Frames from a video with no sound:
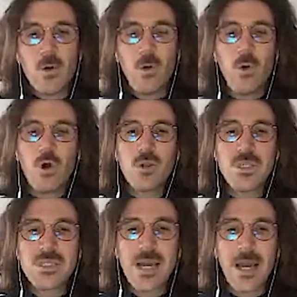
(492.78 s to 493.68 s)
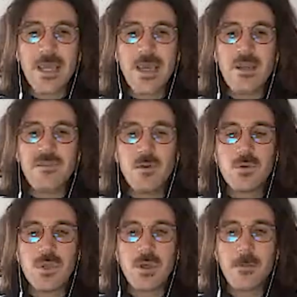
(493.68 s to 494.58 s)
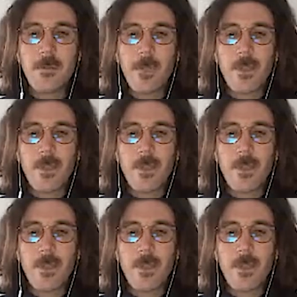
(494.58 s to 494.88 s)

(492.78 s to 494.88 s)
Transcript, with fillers: un luogo di scariche e rifiuti,